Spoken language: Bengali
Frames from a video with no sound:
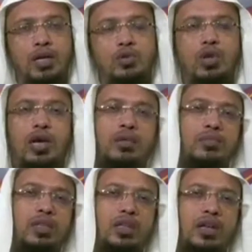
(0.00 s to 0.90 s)
রসুল আকরম
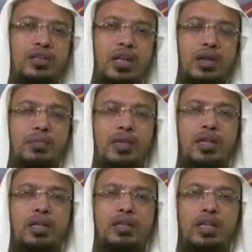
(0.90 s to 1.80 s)
সাল্লা সাল্লাম
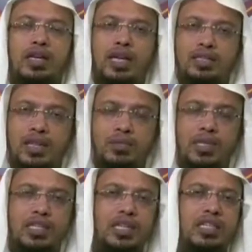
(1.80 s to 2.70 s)
তাকে এক সাহাবি
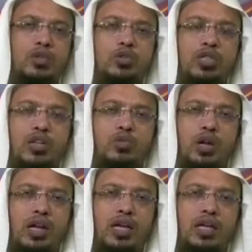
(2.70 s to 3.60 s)
জিজ্ঞাসা করেছেন
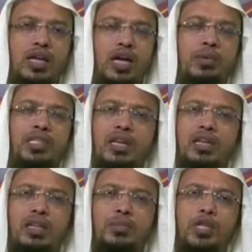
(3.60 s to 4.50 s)
ইয়াসুল্লাহ আমি
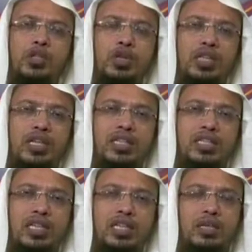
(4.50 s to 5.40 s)
জান্নাতে আপনার সঙ্গে থাকতে
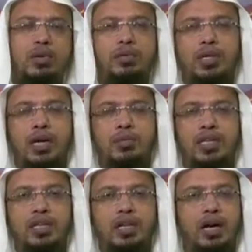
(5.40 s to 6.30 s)
চাই কিভাবে
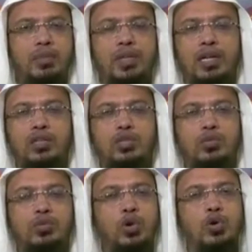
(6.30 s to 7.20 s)
আমি আপনার
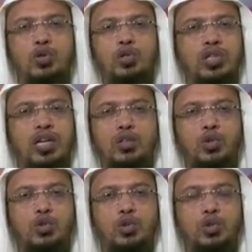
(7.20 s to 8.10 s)
নৈকট্য জান্নাতে
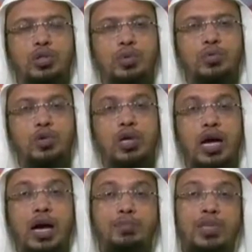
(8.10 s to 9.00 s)
অর্জন করতে পারবো
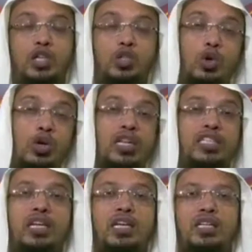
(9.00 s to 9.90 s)
আপনার সঙ্গে
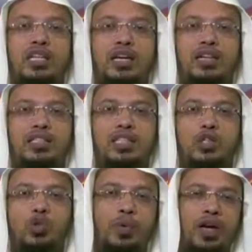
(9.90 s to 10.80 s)
জান্নাতে থাকার যে
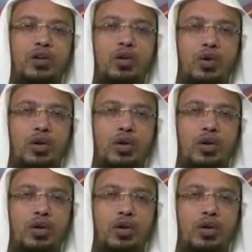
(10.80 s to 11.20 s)
সৌভাগ্য